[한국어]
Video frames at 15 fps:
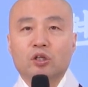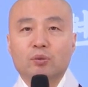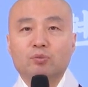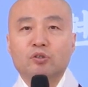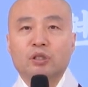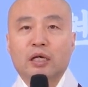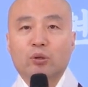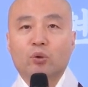
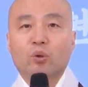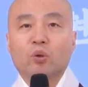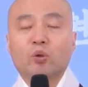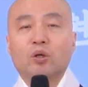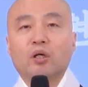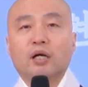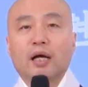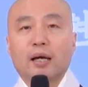여러분들하고
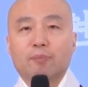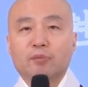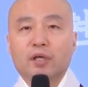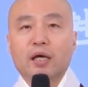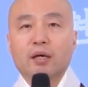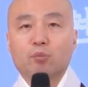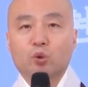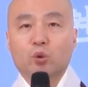
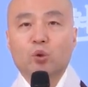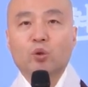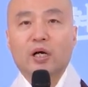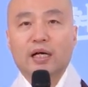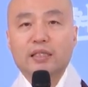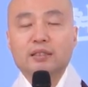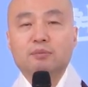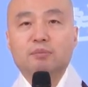함께
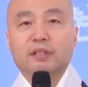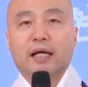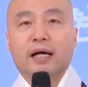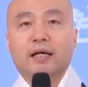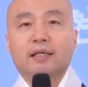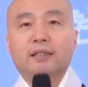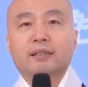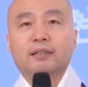해보도록
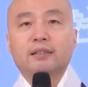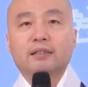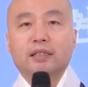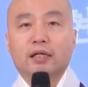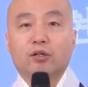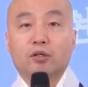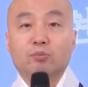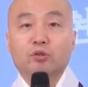하겠습니다.
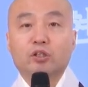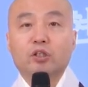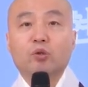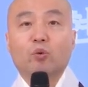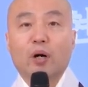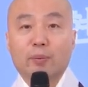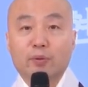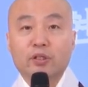자, 여러분들
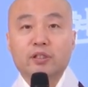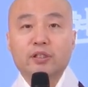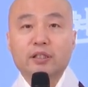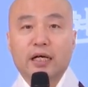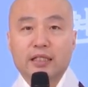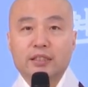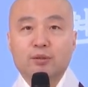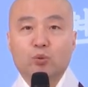화면을
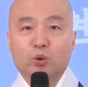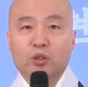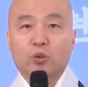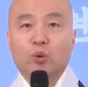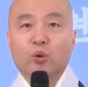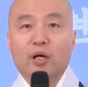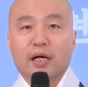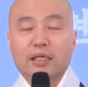같이
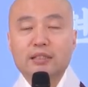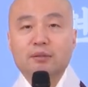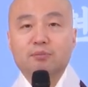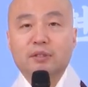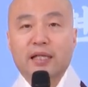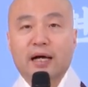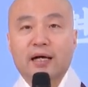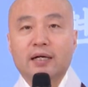보시도록
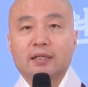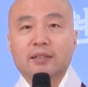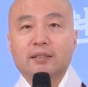하겠습니다.